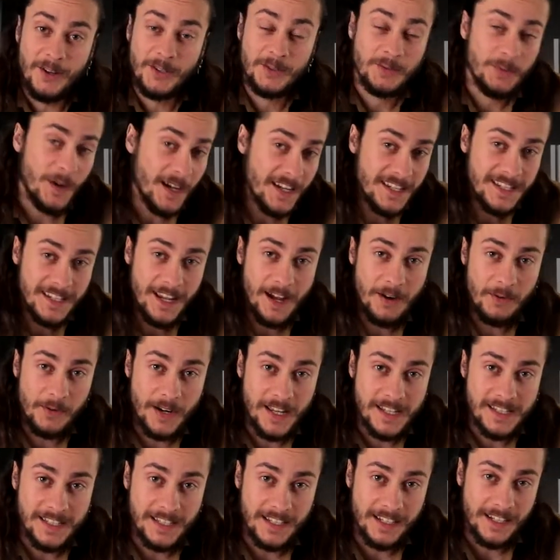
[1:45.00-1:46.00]
Os vais a
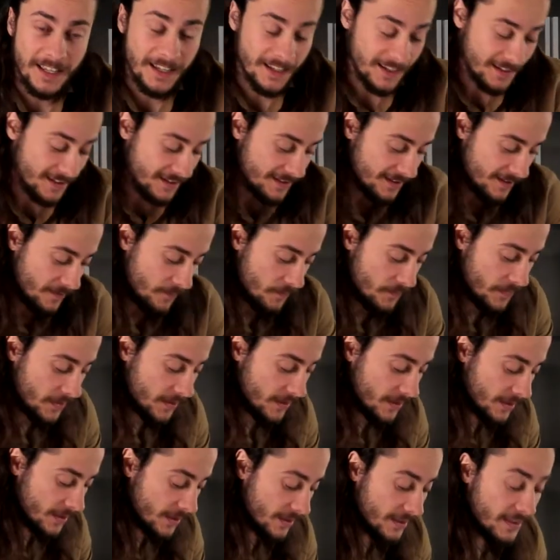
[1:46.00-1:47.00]
una esquina.
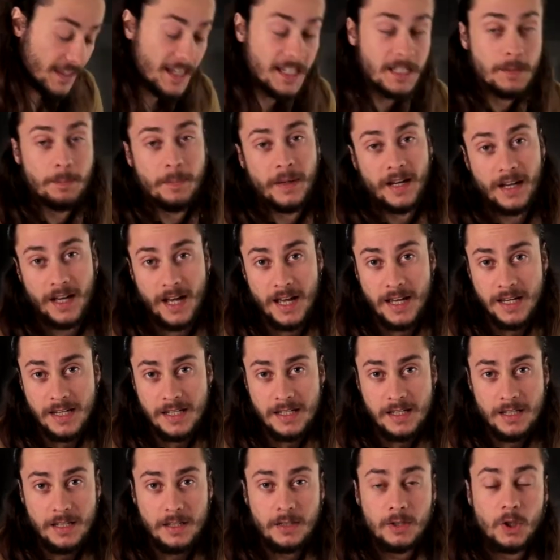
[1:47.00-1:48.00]

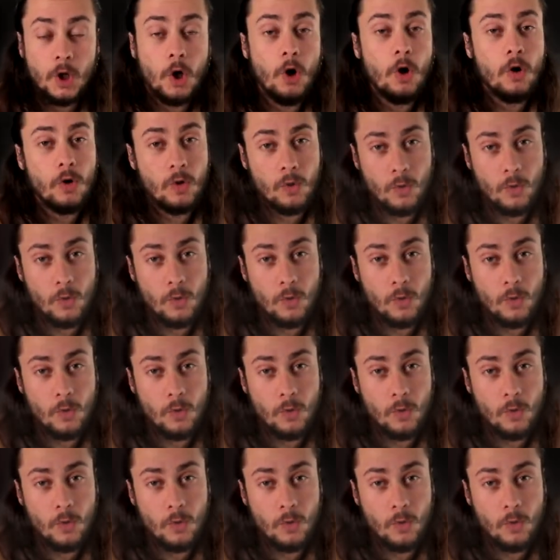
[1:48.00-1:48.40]
Despegáis con